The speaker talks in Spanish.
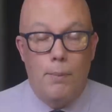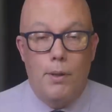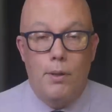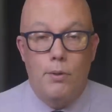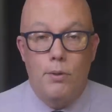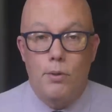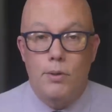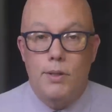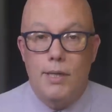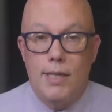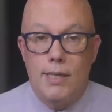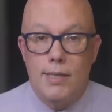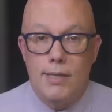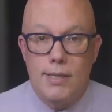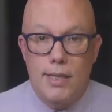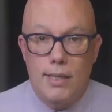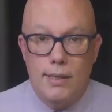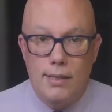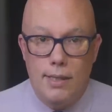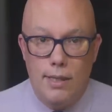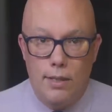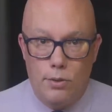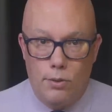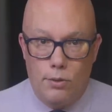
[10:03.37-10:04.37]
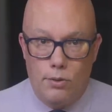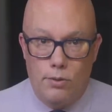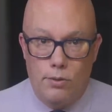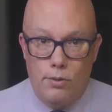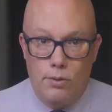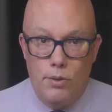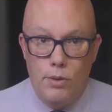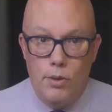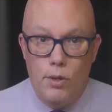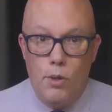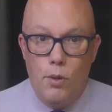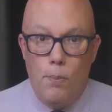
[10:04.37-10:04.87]
pero no tienen sentido,
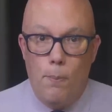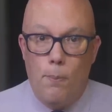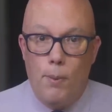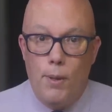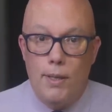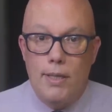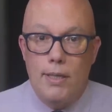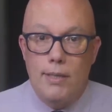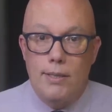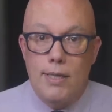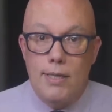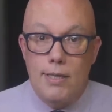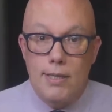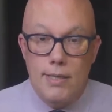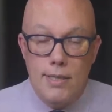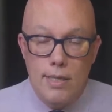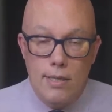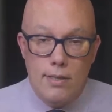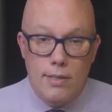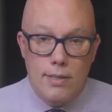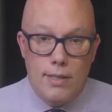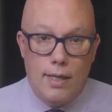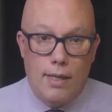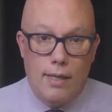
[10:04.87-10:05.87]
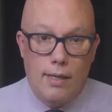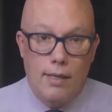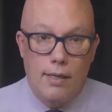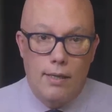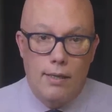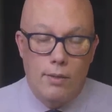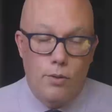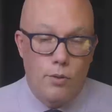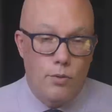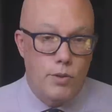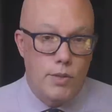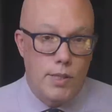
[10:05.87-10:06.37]
no pueden decirse
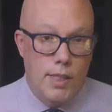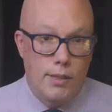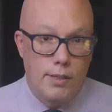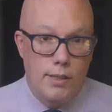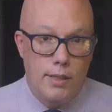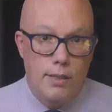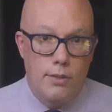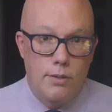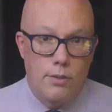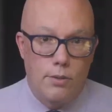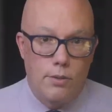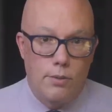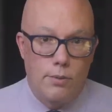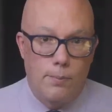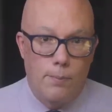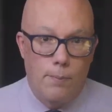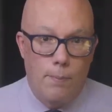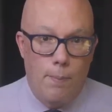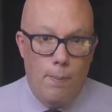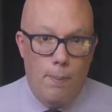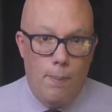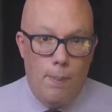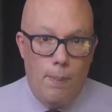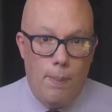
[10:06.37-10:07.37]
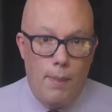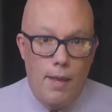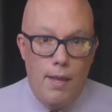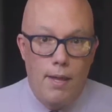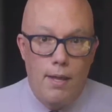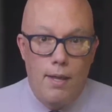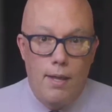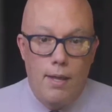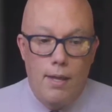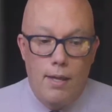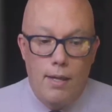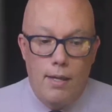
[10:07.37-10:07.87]
con sentido.
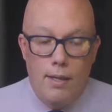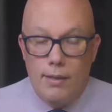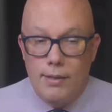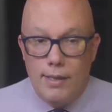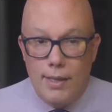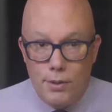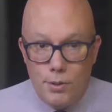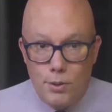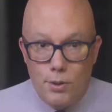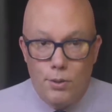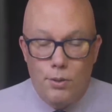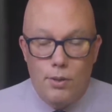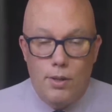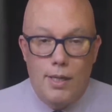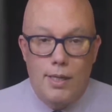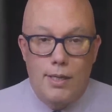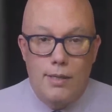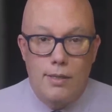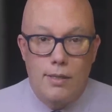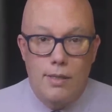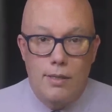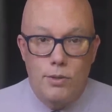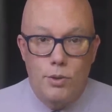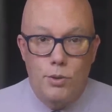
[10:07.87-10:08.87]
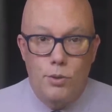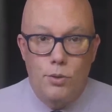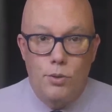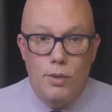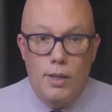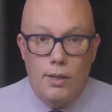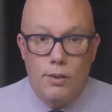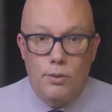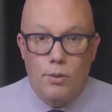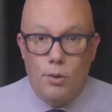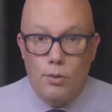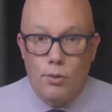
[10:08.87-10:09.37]
De hecho, en su
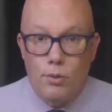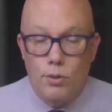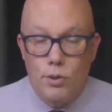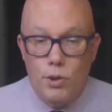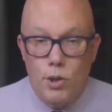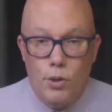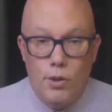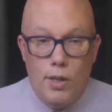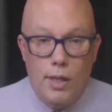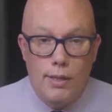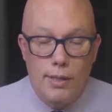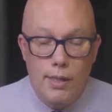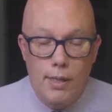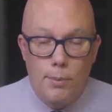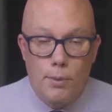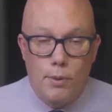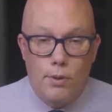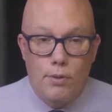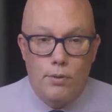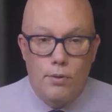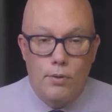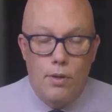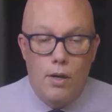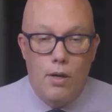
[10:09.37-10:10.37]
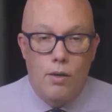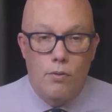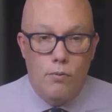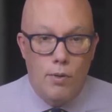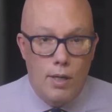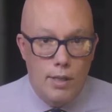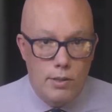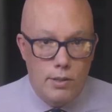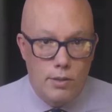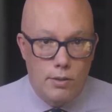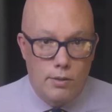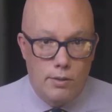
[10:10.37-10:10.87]
introducción al libro,
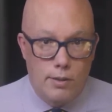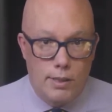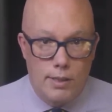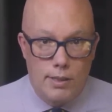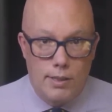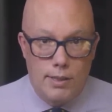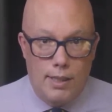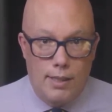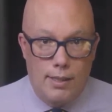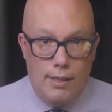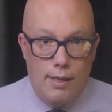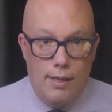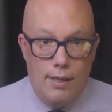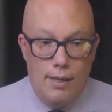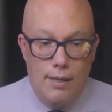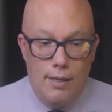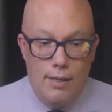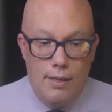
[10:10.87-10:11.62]
Russell dice,